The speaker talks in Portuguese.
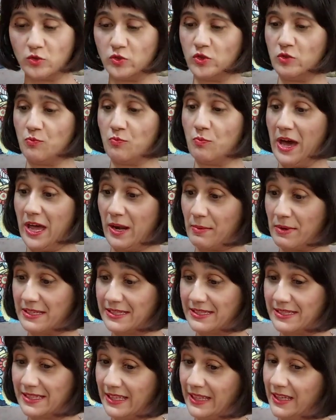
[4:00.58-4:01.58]
de
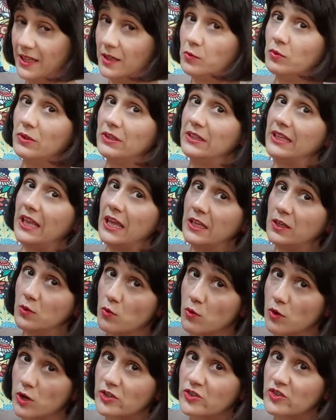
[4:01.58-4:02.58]
Barbacena, no
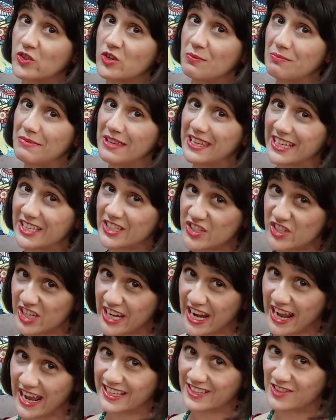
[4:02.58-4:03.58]
interior de Minas
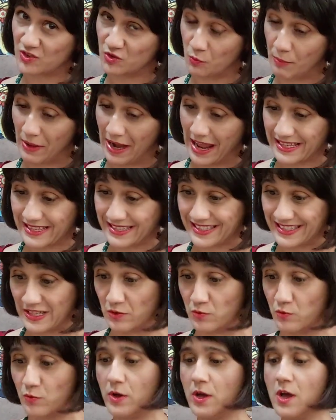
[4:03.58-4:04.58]
Gerais, no
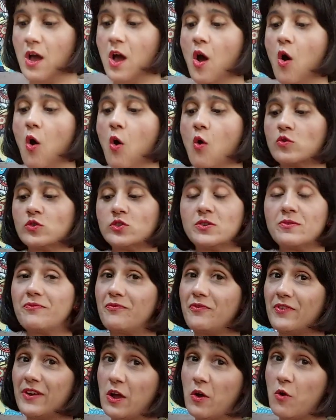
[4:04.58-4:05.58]
Brasil, onde
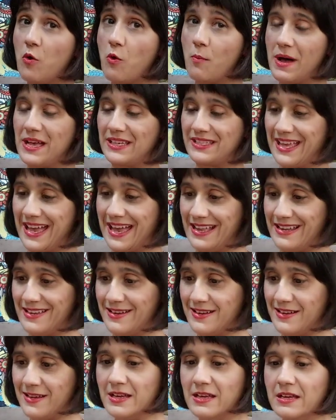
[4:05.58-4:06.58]
Franco
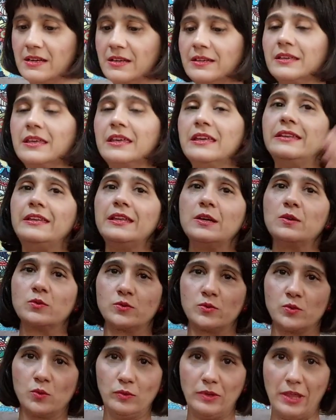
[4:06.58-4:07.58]
Basalha, que
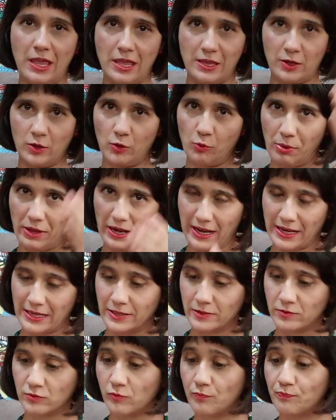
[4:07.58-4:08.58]
Deus o tenha no
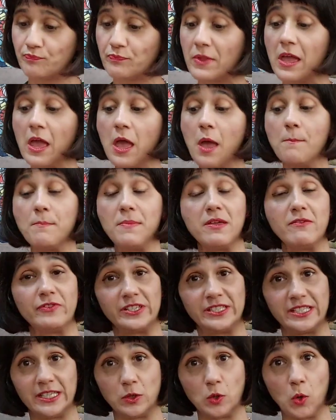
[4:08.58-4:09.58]
paraíso, me
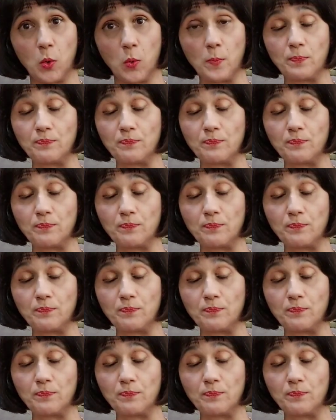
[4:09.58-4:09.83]
visitou.